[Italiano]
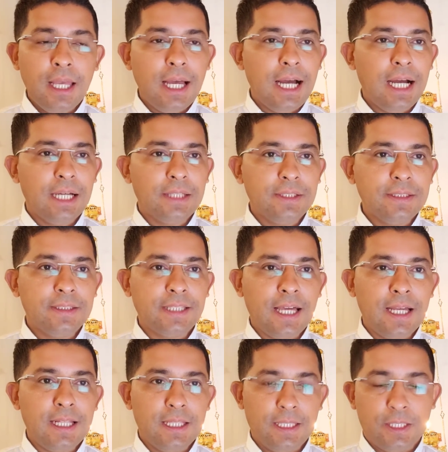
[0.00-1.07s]
a
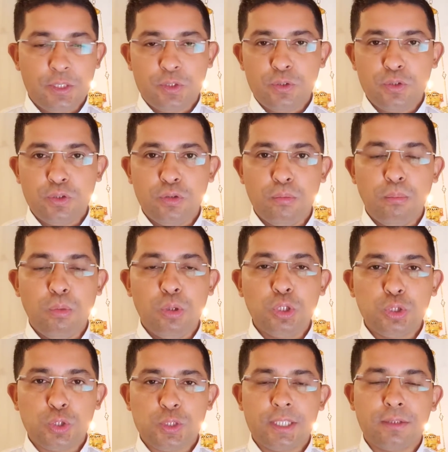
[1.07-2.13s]
dettagli che sono
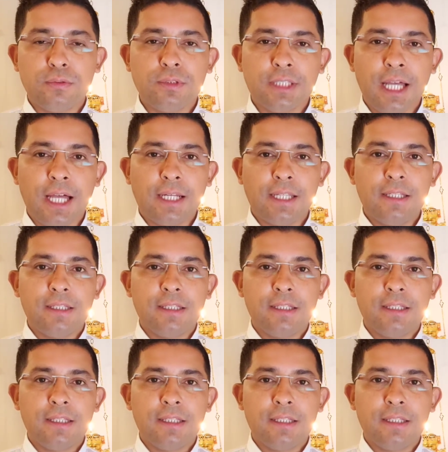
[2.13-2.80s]
molto secondari